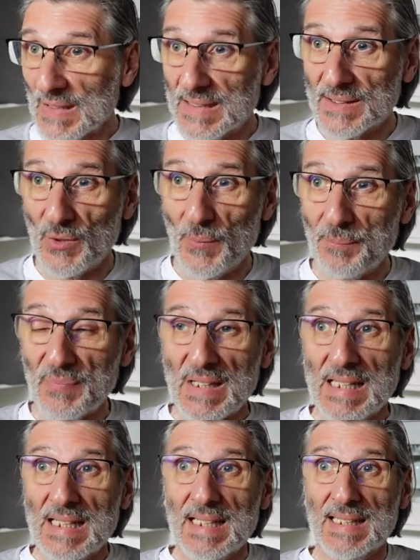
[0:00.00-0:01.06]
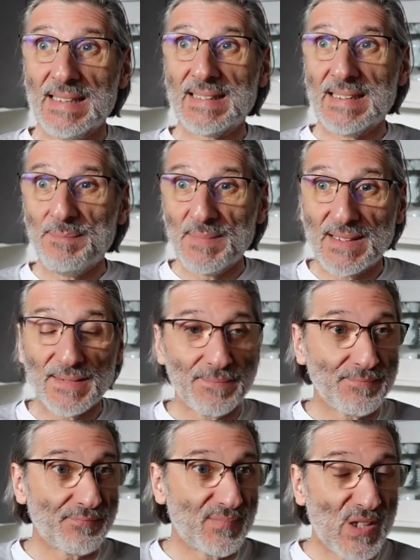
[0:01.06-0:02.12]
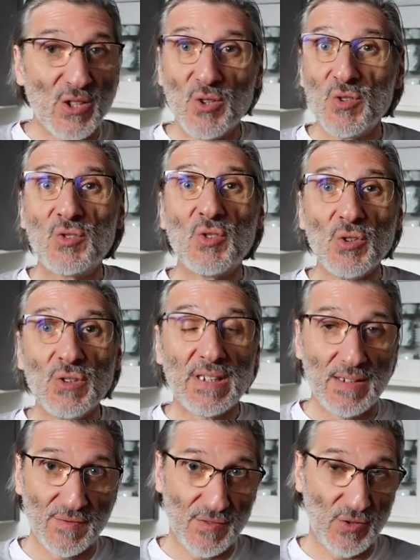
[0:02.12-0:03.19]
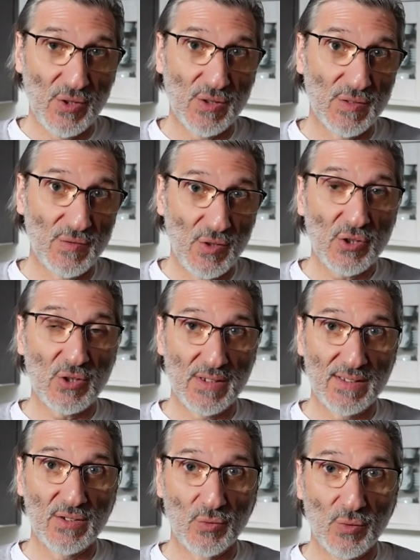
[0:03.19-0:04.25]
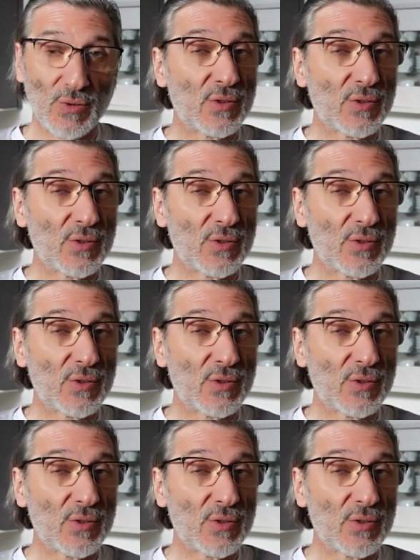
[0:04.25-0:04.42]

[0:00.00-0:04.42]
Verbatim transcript: So, es gibt sündhaft teure Wokstationen.